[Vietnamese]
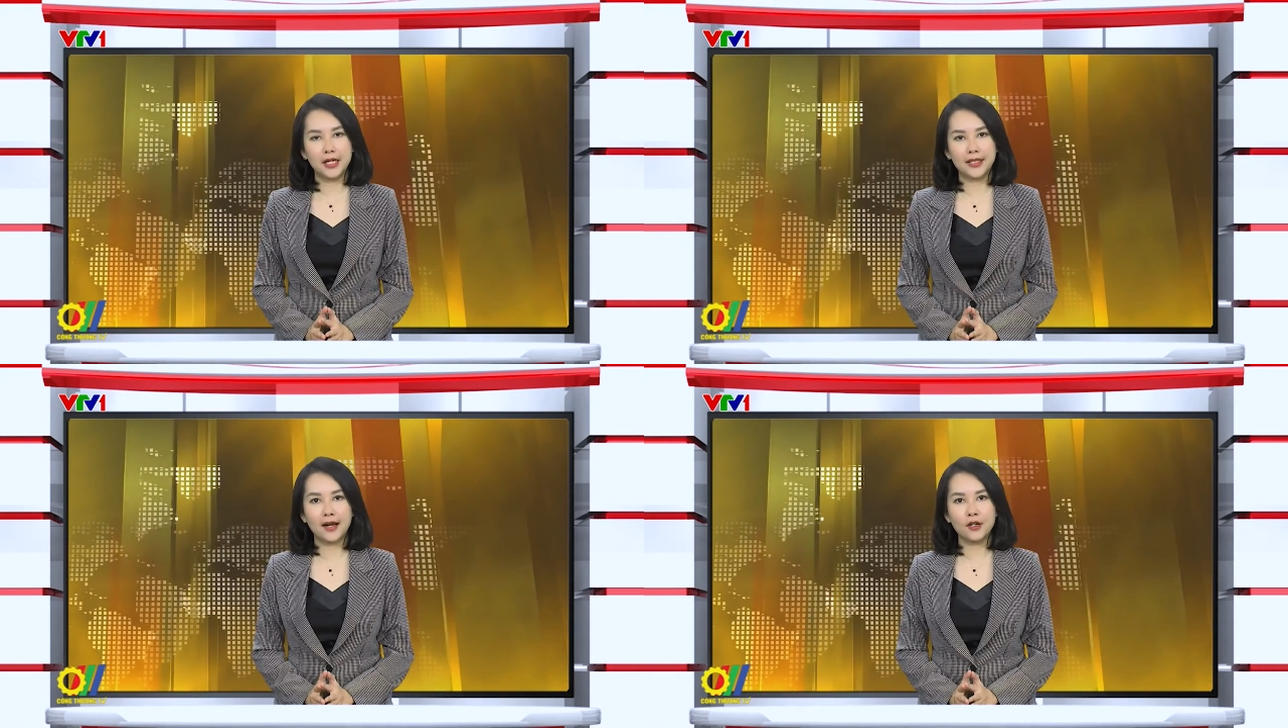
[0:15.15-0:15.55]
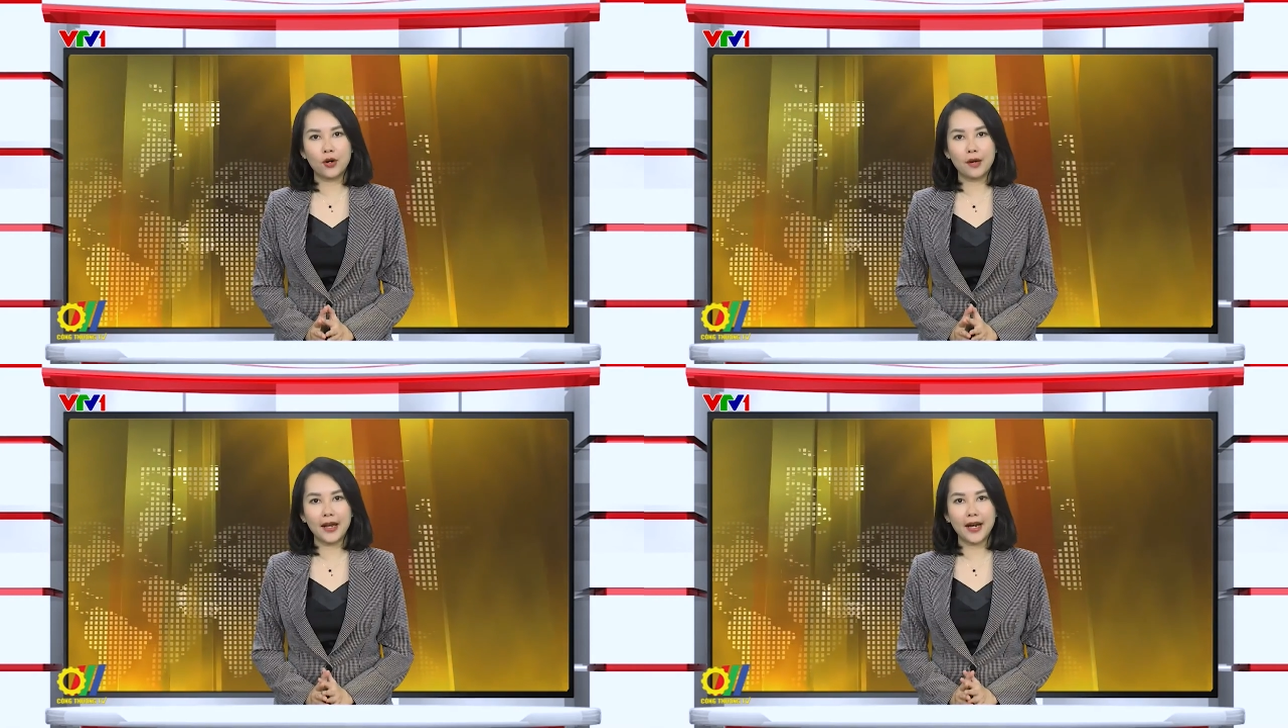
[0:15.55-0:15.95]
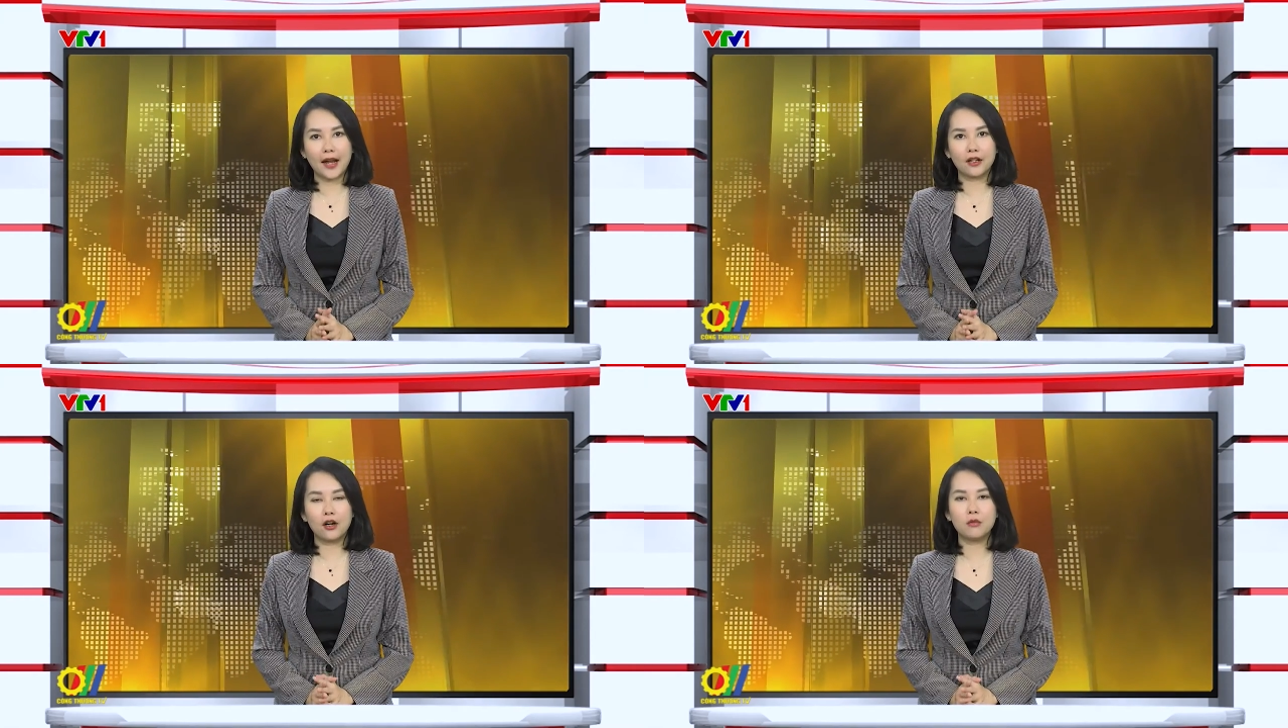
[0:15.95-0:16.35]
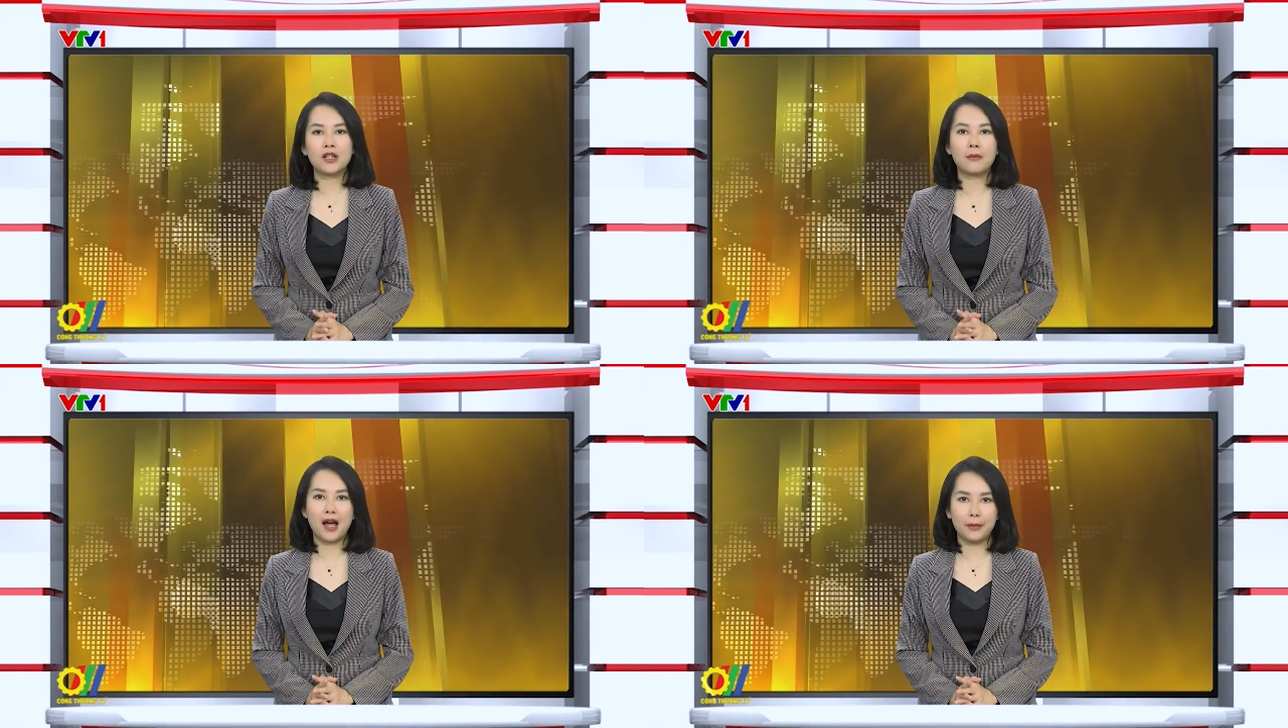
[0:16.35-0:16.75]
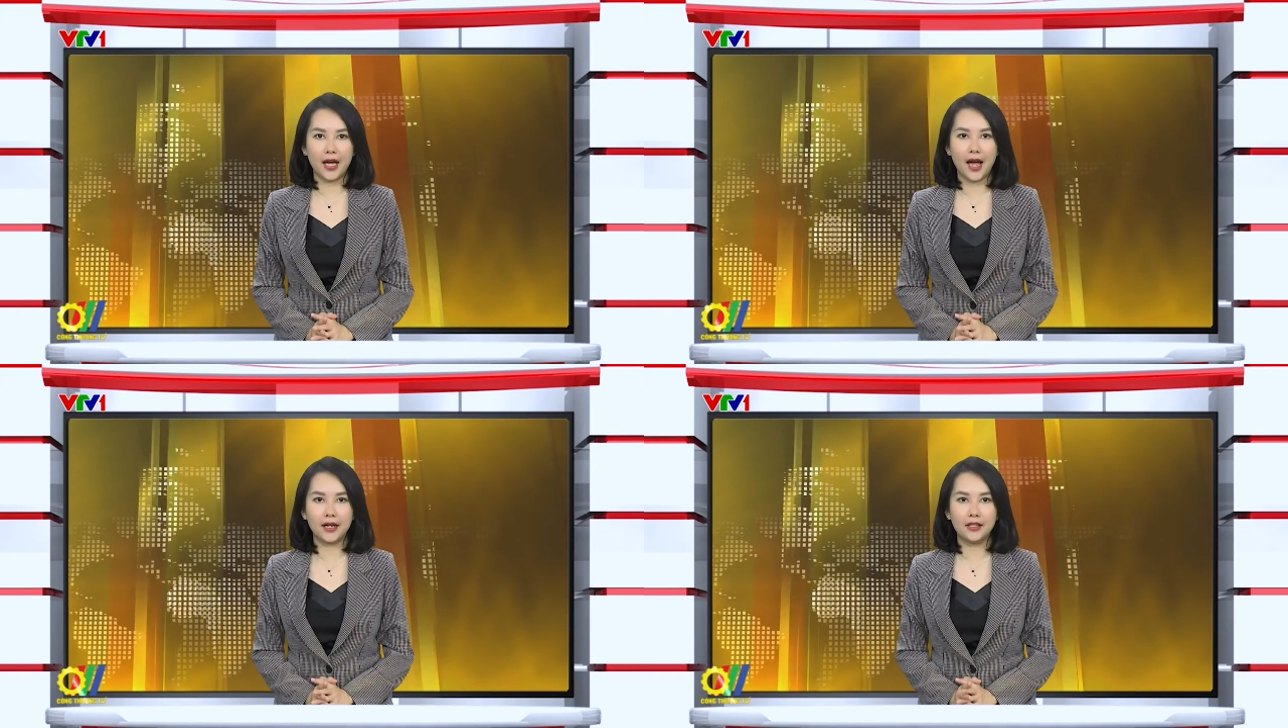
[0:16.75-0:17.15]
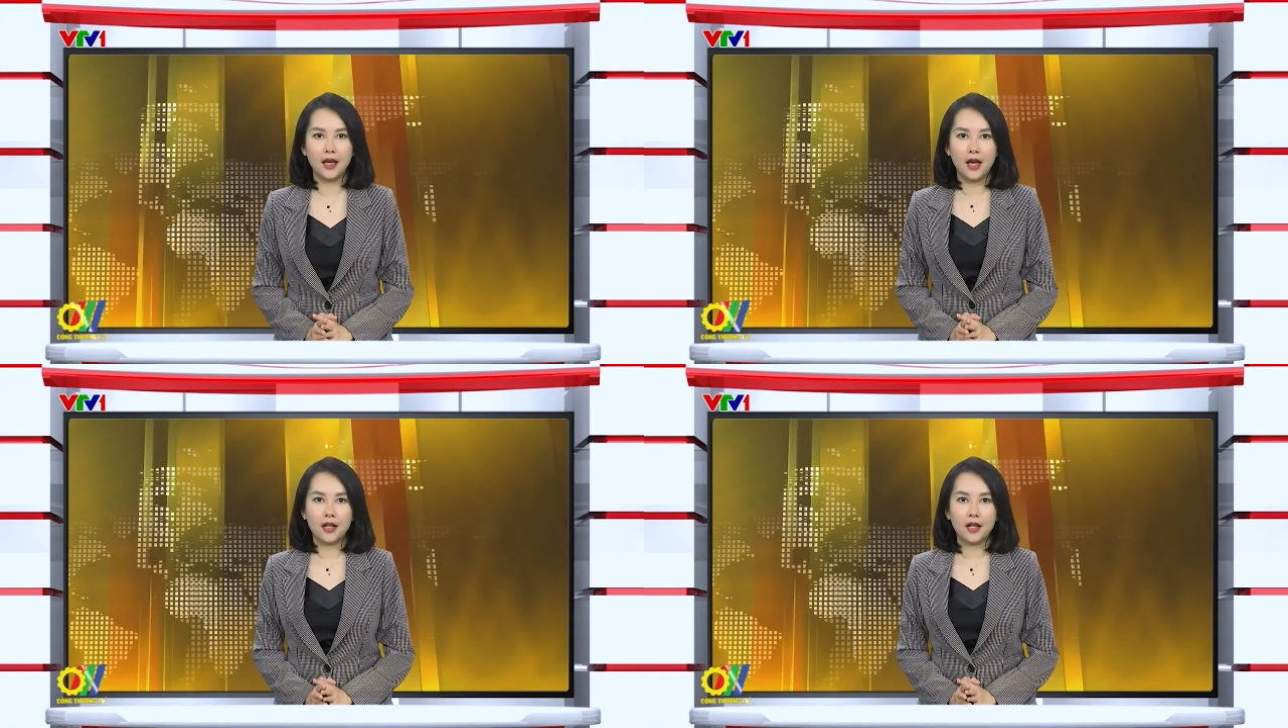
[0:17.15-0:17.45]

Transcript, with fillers: mười tháng đầu năm hai nghìn không trăm hai mươi hai,